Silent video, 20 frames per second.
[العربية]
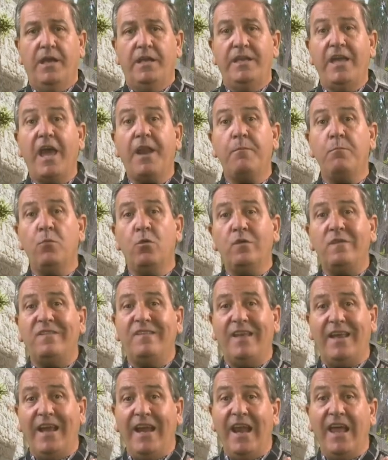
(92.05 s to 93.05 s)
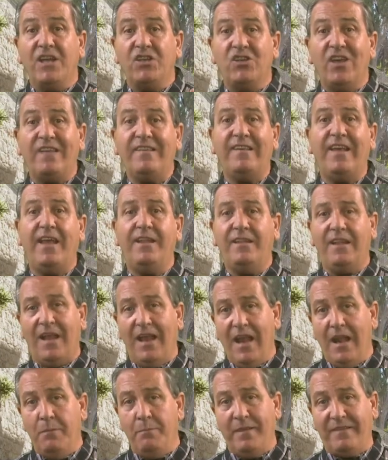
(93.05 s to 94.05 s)
يرمز إلى جسد
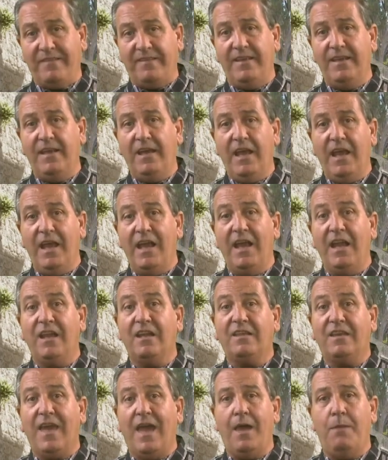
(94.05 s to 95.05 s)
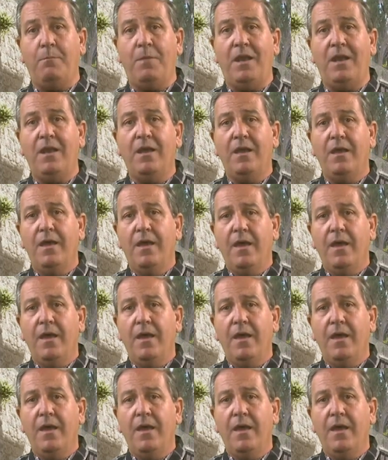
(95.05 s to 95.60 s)
المسيح الكامل